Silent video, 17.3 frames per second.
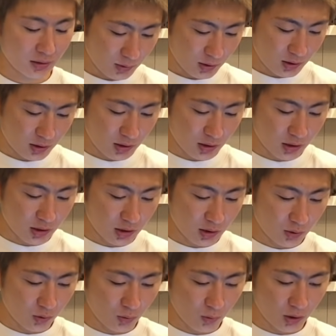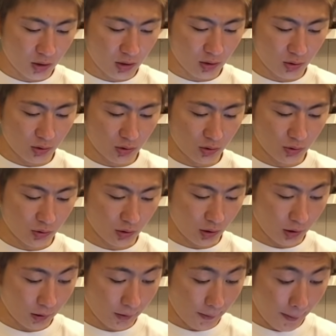うい感じにこれもエイジングしとるね、
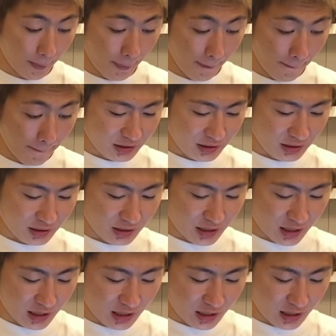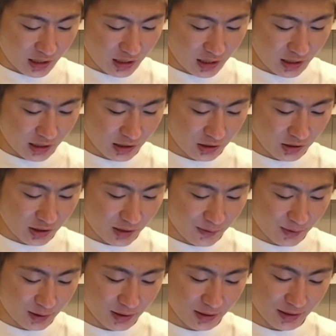いやありがとうござい
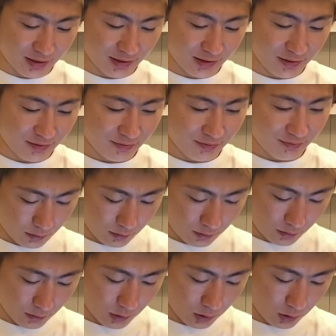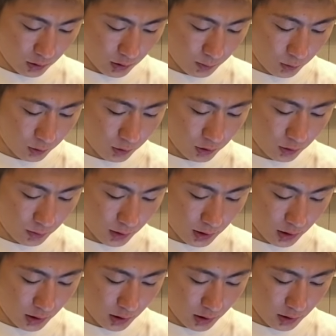ますこれ
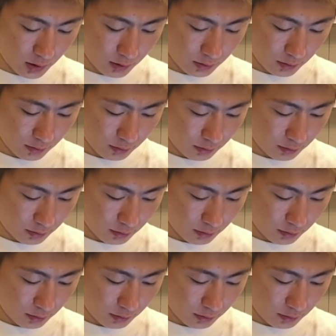ポストマンだな